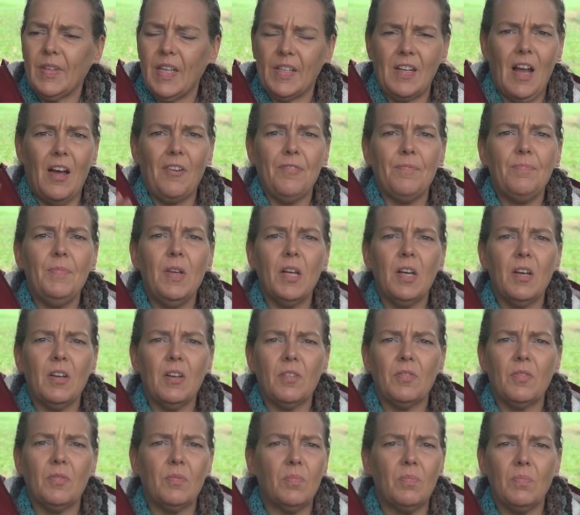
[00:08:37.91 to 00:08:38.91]
der darf
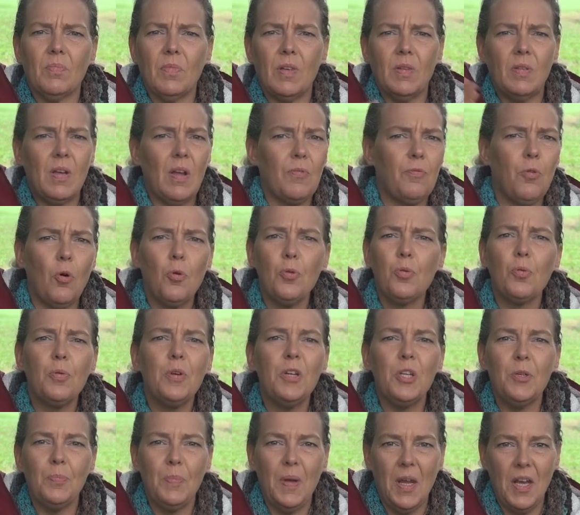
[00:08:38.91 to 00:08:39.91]
mir in der Wohnung
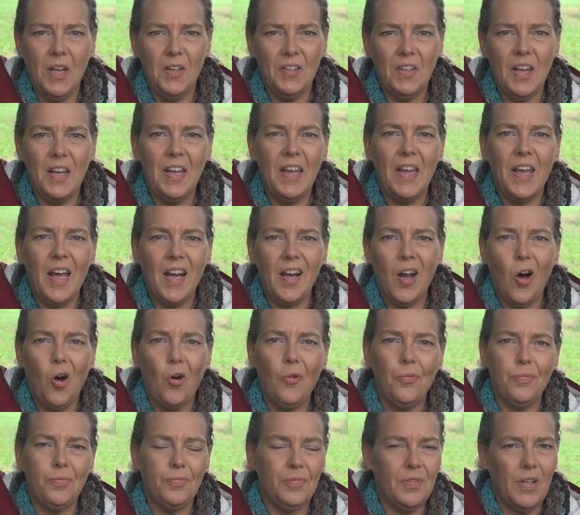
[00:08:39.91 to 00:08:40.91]
nicht mehr
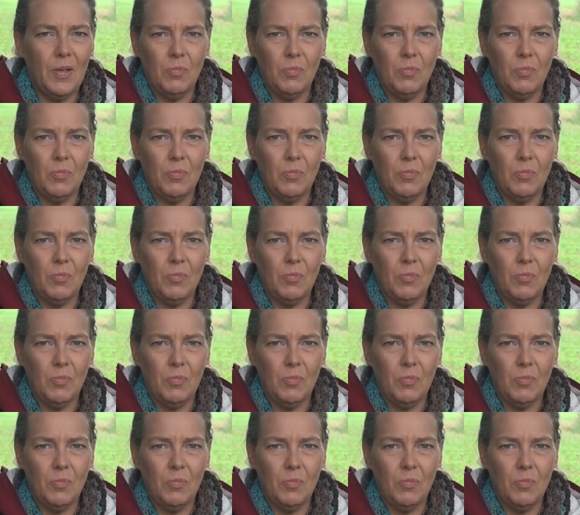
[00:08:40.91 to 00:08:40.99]
hinterherlaufen,